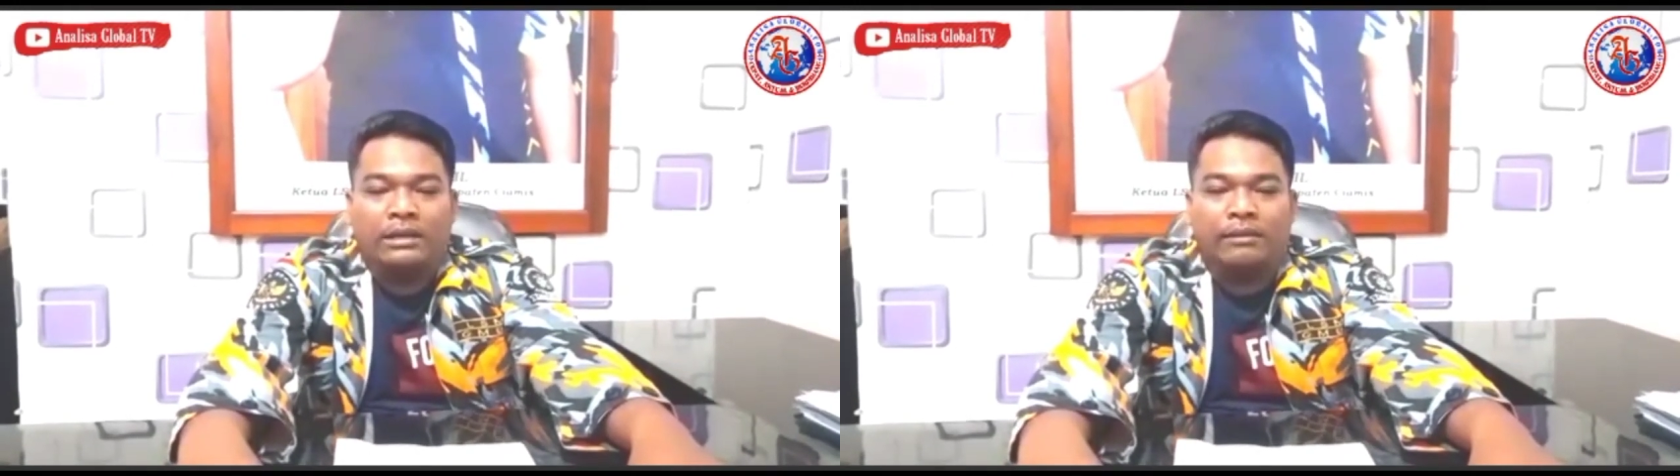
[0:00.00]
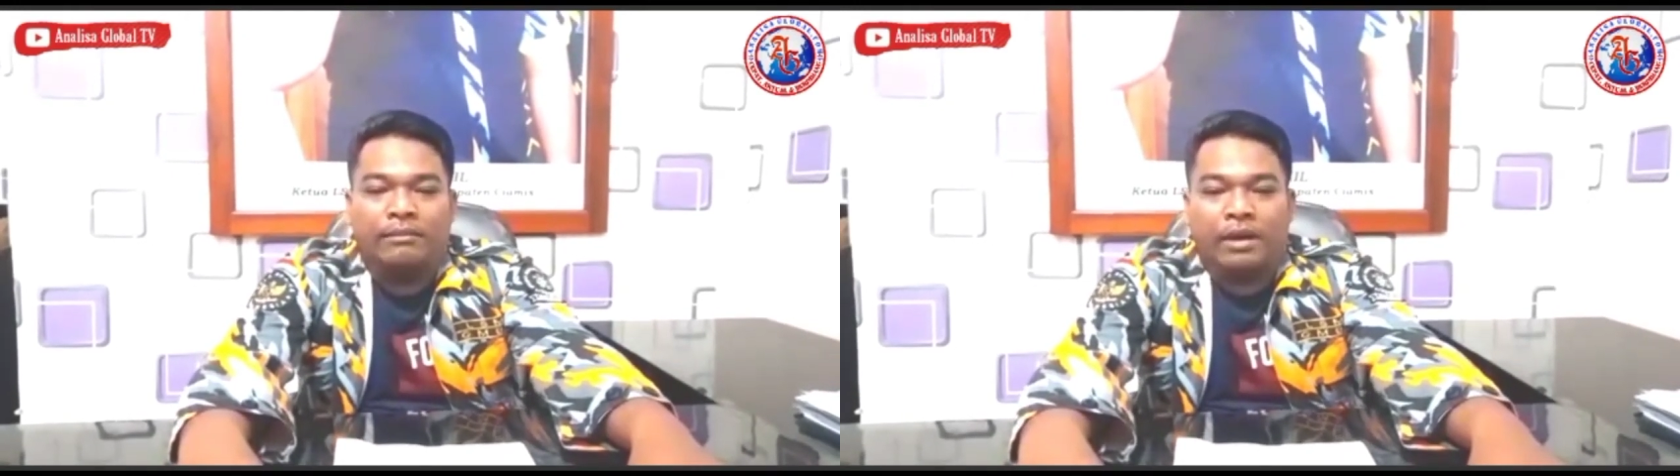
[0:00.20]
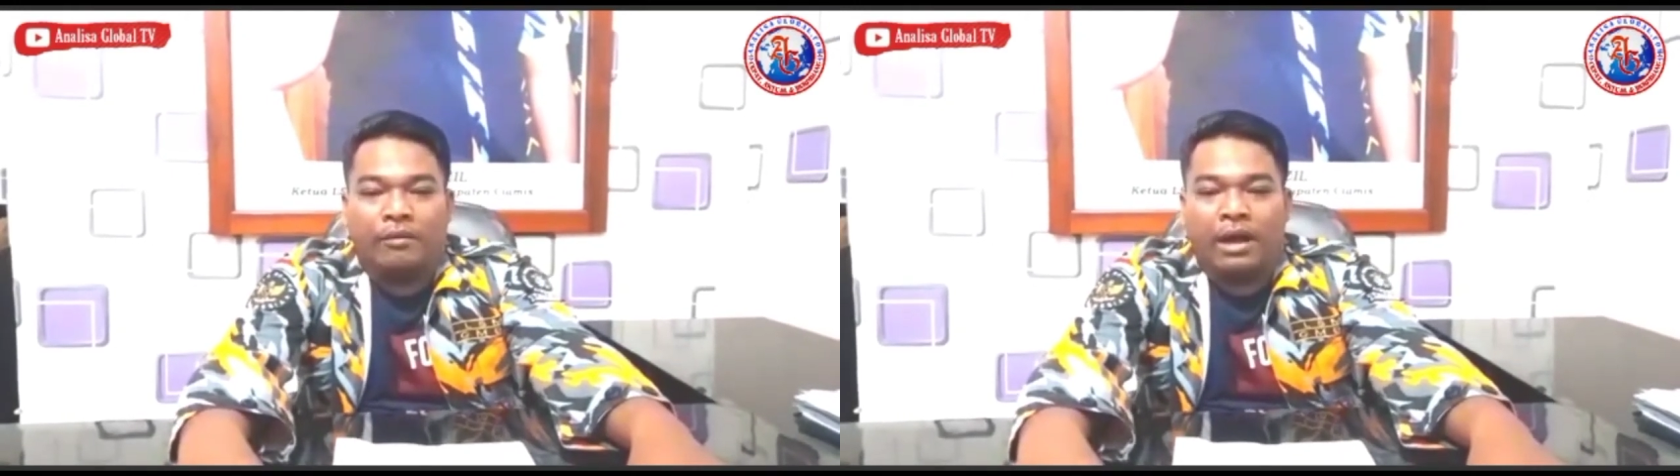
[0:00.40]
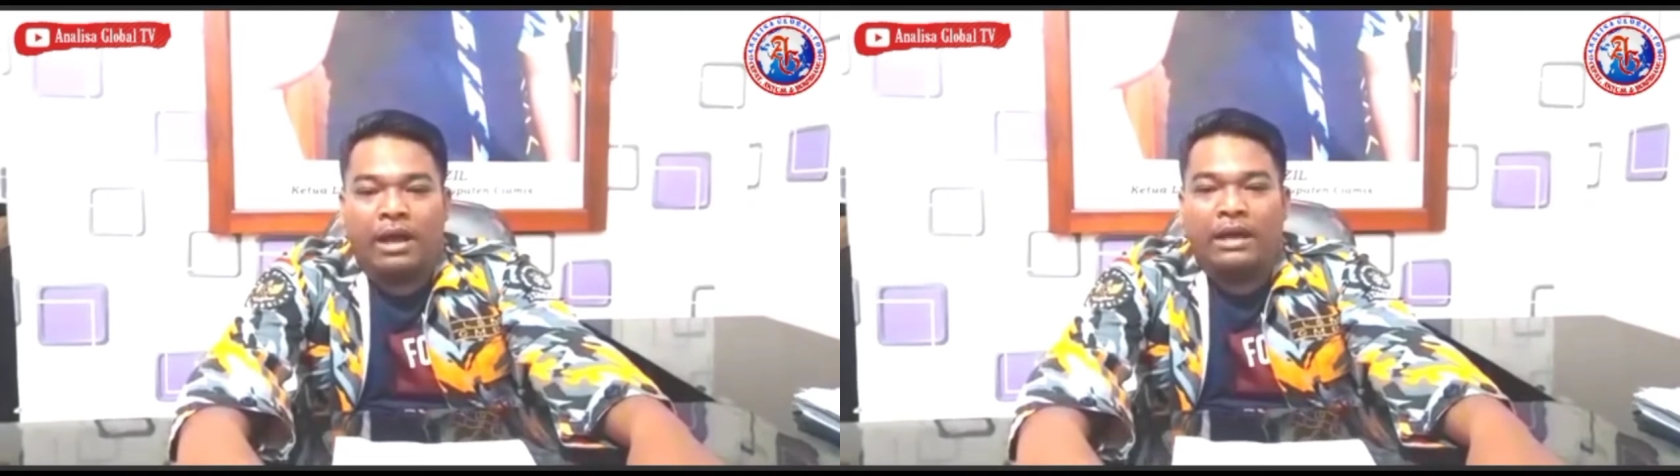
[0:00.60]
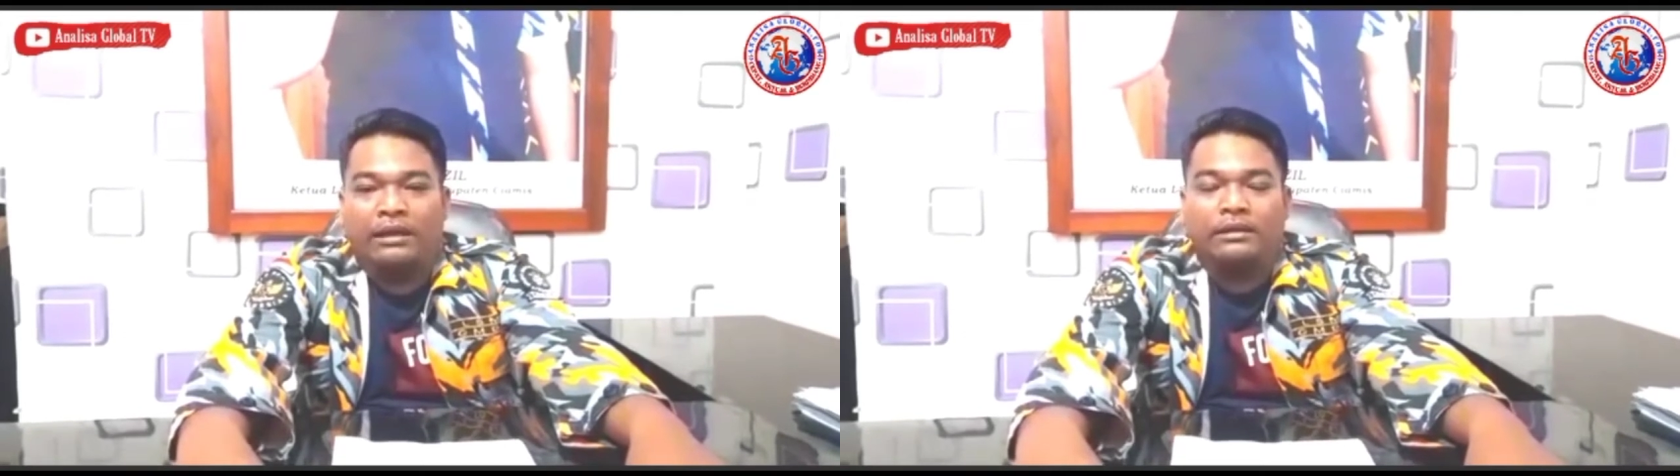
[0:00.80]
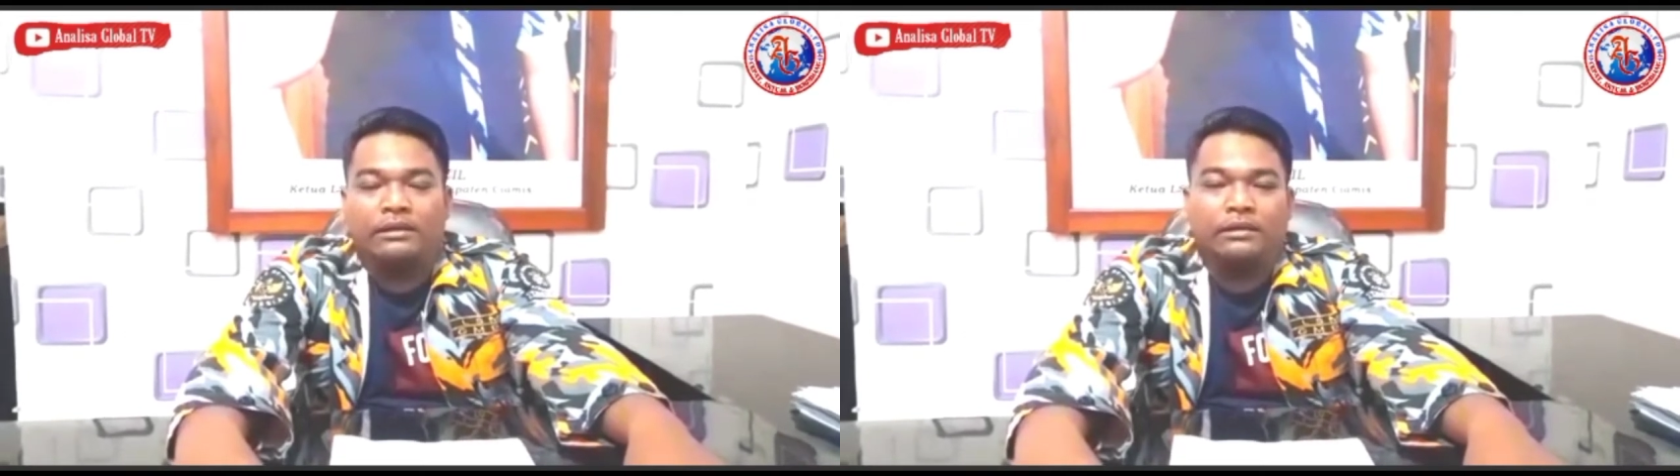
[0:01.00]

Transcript: dermawan,